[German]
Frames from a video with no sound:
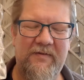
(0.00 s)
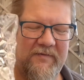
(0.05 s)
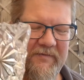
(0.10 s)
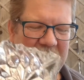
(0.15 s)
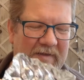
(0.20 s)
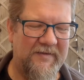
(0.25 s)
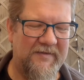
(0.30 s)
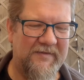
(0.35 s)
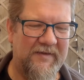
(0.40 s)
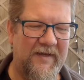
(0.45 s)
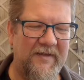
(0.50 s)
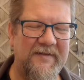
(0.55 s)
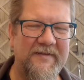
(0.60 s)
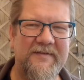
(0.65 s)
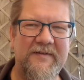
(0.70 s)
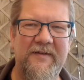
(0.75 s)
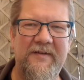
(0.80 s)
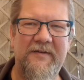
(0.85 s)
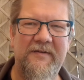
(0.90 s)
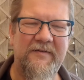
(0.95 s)
Das
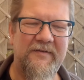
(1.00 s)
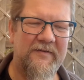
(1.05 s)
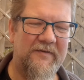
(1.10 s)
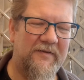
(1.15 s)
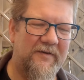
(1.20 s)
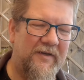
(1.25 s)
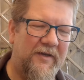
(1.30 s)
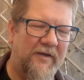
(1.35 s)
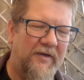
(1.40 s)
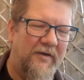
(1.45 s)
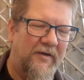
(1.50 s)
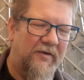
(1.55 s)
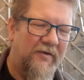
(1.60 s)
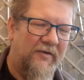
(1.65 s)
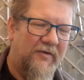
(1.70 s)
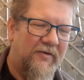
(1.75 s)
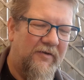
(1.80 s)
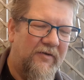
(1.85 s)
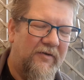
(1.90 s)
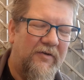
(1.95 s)
Ganze in
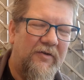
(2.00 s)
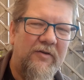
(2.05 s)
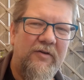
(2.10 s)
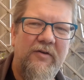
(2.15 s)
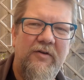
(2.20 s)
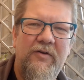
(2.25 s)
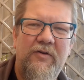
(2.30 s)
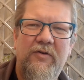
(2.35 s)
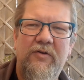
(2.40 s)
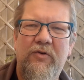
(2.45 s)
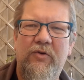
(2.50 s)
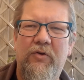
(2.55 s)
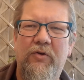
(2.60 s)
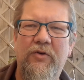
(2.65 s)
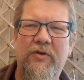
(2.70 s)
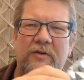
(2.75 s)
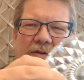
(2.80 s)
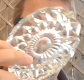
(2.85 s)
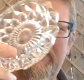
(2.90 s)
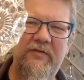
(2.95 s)

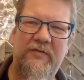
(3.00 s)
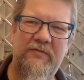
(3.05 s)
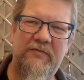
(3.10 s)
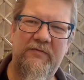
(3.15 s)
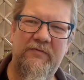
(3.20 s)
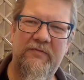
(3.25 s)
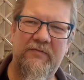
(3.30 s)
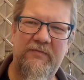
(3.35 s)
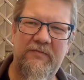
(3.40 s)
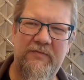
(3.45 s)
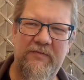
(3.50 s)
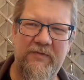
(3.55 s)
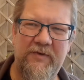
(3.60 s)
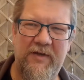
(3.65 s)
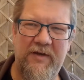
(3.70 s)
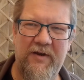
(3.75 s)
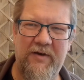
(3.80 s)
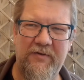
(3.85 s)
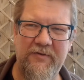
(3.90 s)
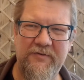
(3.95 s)
rund,
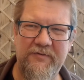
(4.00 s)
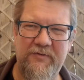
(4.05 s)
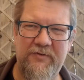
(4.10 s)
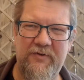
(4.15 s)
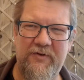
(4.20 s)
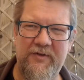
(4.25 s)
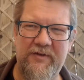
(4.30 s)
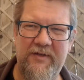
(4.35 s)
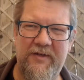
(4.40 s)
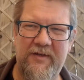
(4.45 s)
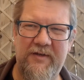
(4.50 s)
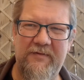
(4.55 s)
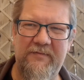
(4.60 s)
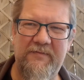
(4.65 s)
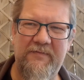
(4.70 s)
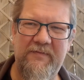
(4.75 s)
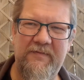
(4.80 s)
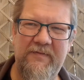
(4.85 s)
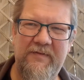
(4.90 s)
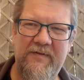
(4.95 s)
genauso noch da.
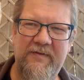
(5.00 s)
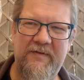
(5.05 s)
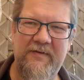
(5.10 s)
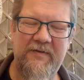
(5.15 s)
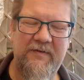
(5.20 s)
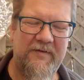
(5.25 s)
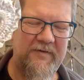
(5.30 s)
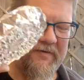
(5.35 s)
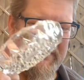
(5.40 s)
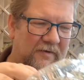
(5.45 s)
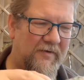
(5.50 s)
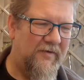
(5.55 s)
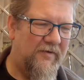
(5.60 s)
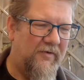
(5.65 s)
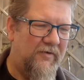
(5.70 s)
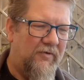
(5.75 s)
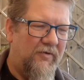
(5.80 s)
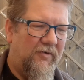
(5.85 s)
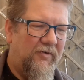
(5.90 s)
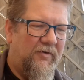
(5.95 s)

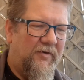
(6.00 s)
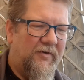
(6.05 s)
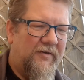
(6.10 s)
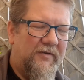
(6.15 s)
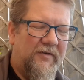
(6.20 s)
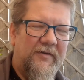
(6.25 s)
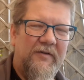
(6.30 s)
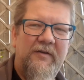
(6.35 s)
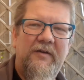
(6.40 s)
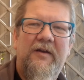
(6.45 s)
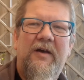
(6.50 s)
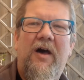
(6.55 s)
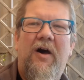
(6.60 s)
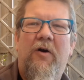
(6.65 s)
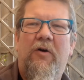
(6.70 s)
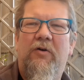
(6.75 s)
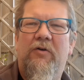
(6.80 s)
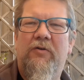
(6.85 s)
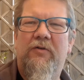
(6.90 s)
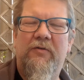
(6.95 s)
Und
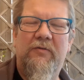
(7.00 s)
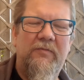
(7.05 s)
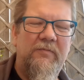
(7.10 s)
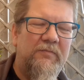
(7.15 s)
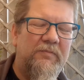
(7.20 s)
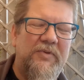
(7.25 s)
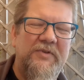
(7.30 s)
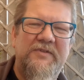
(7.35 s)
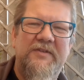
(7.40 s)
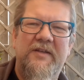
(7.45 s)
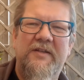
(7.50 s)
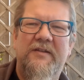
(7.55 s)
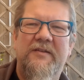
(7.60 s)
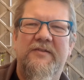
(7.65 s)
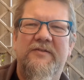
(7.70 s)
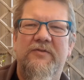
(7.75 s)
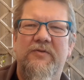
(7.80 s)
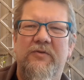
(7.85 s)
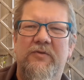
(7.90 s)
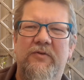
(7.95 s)
auch bis hin
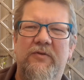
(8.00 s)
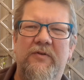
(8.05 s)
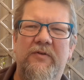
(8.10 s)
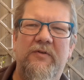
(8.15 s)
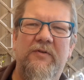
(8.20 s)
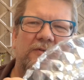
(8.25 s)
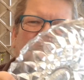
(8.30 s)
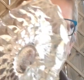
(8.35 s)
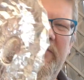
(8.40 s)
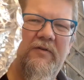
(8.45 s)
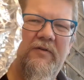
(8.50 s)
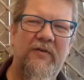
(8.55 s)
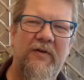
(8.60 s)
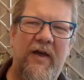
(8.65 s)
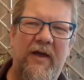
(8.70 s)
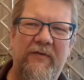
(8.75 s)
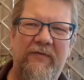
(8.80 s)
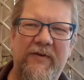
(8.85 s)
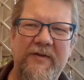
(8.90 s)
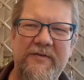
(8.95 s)
zu
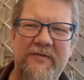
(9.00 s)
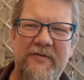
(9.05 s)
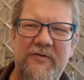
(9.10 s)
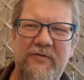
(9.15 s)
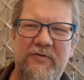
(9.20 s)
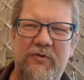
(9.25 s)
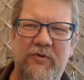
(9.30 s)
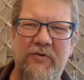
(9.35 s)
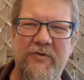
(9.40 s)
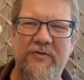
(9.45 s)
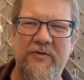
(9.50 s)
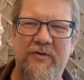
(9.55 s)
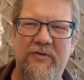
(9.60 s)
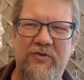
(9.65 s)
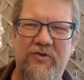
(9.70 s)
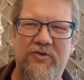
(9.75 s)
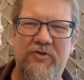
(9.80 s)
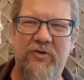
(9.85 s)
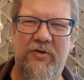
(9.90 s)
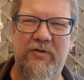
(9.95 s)
etwas größeren
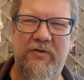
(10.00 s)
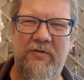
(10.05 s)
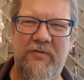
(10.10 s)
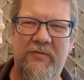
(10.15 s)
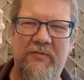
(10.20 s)
Stücken.